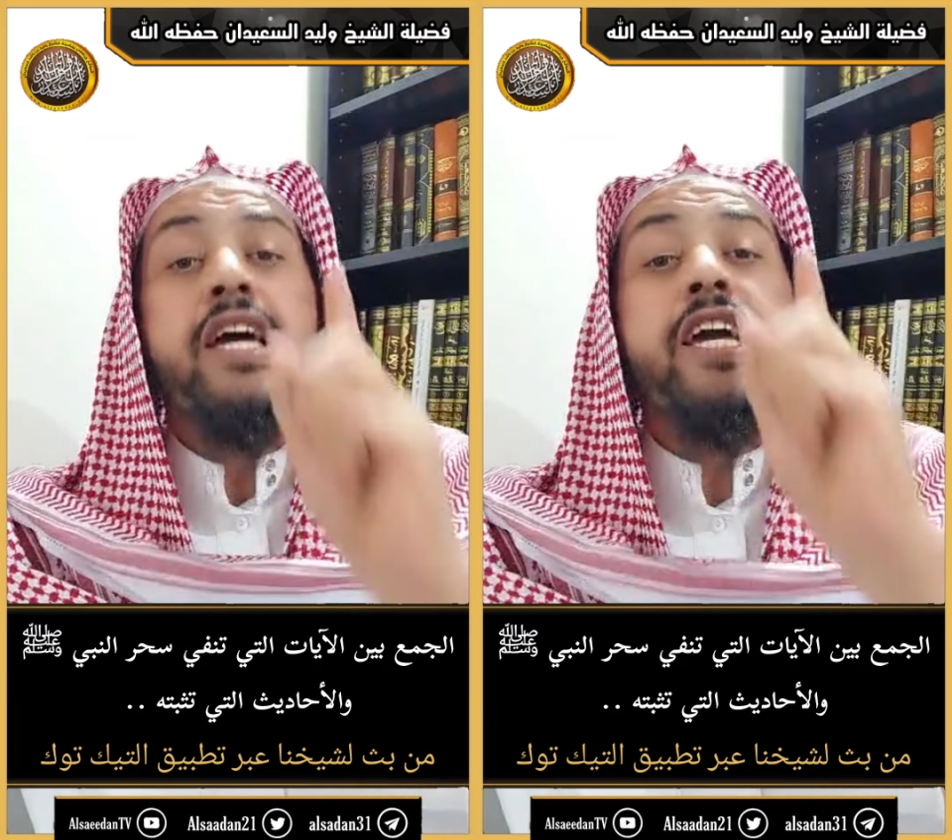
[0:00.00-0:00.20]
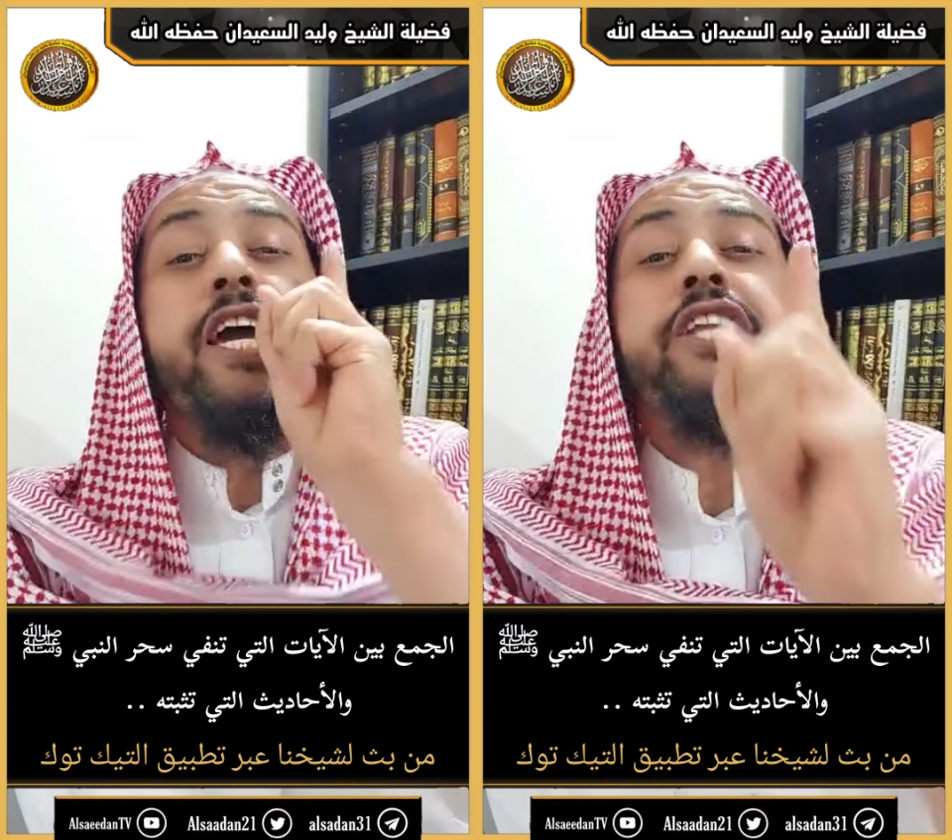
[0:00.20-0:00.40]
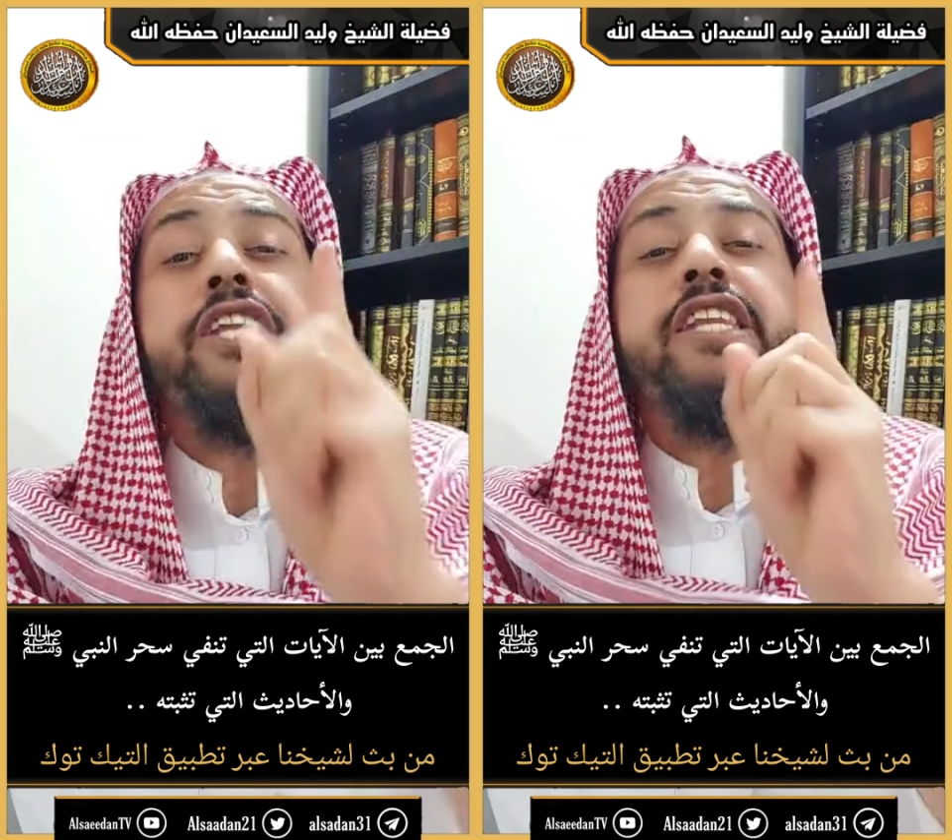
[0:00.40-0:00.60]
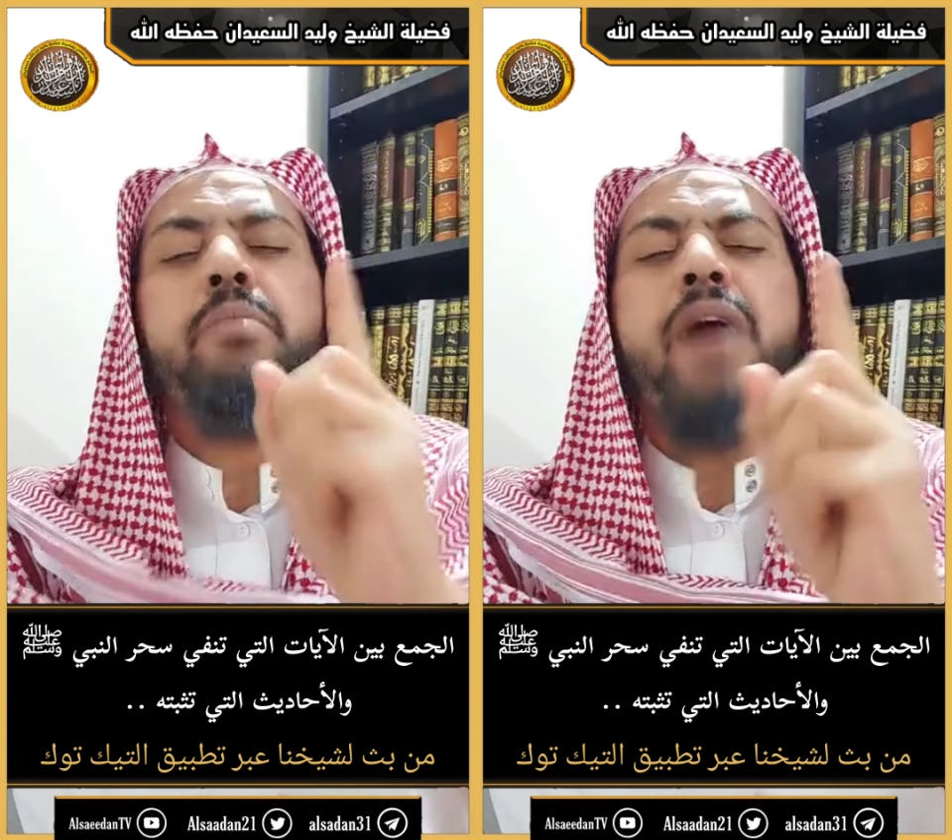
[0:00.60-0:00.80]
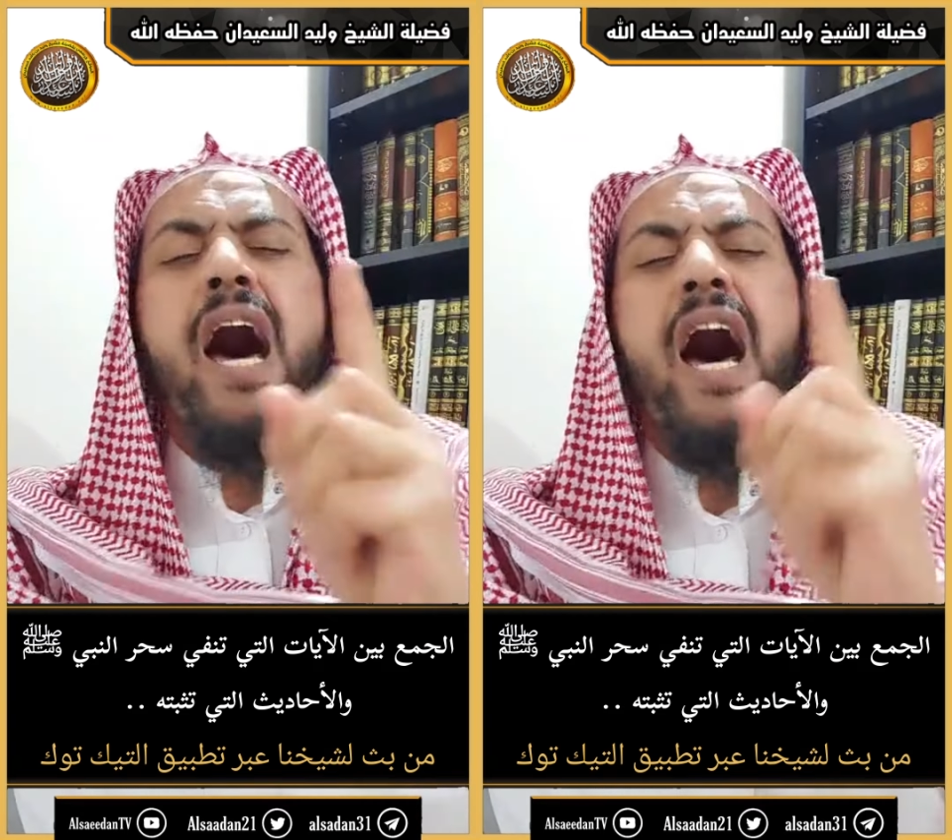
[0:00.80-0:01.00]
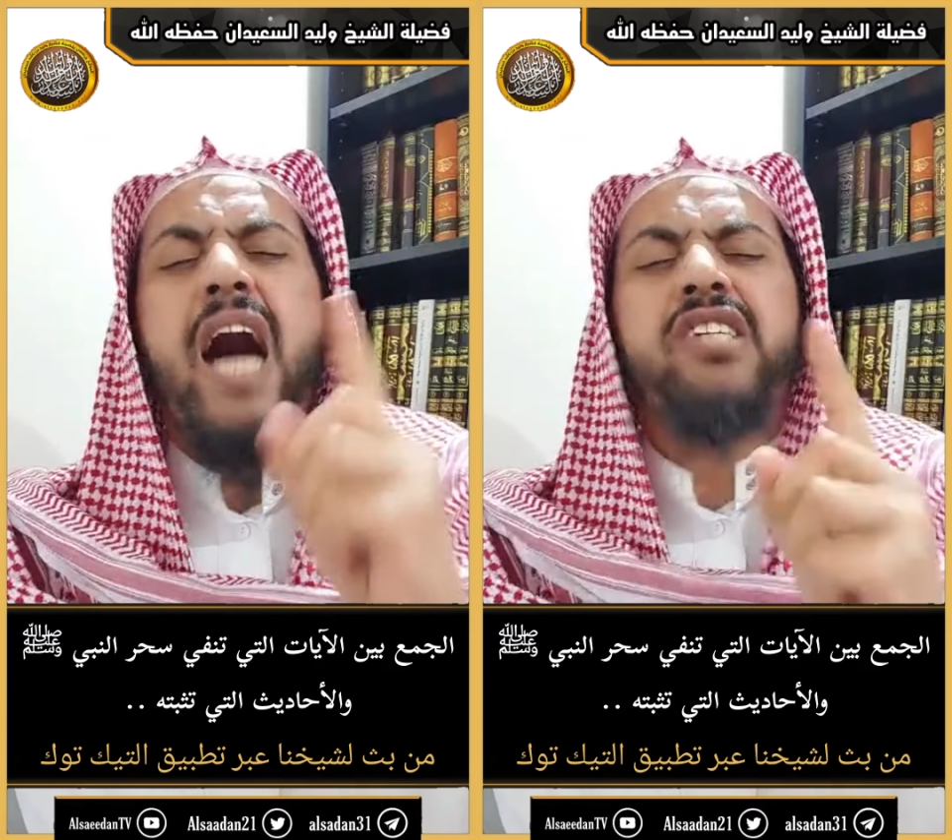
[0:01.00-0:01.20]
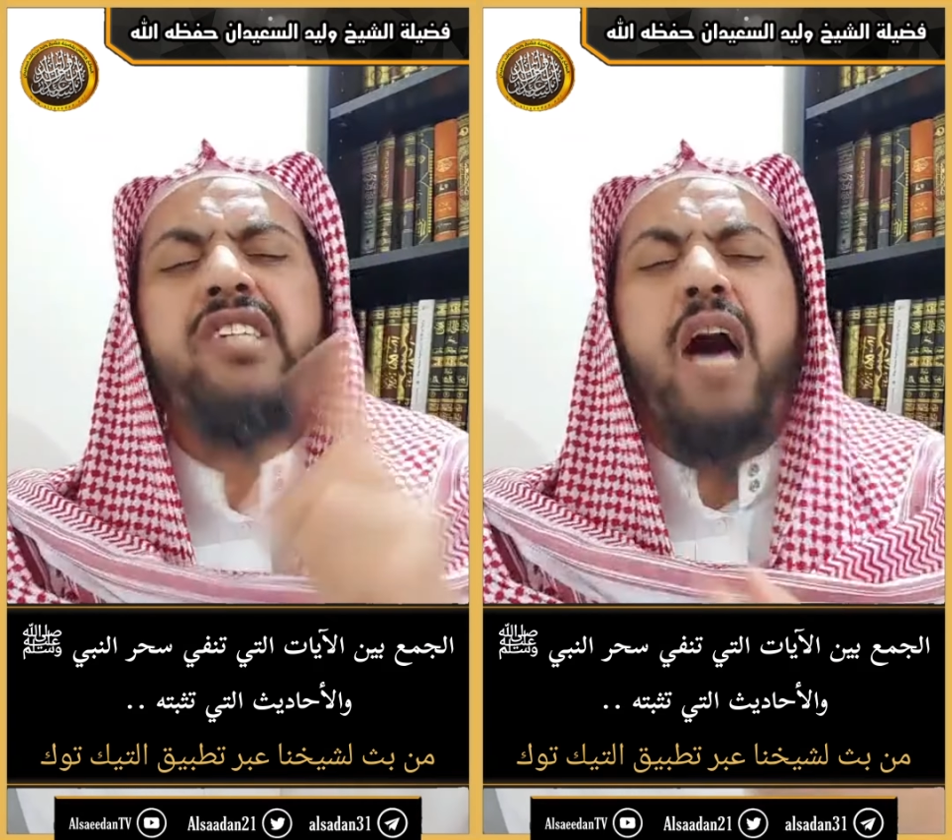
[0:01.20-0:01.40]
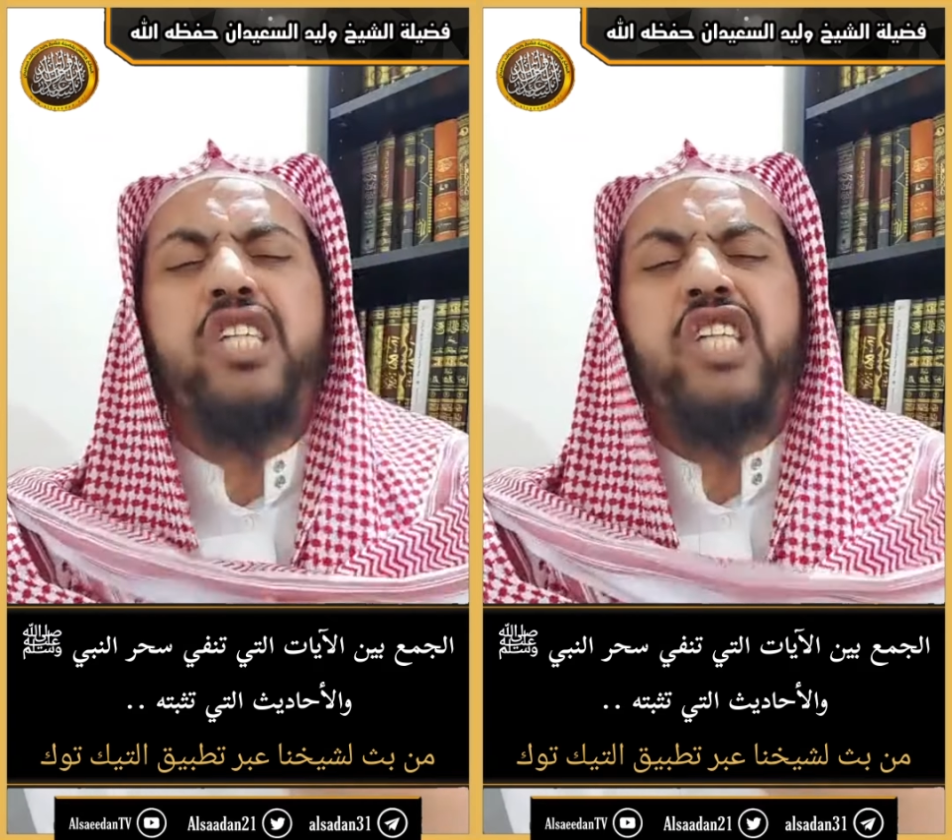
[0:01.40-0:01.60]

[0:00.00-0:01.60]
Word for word: انما اصاب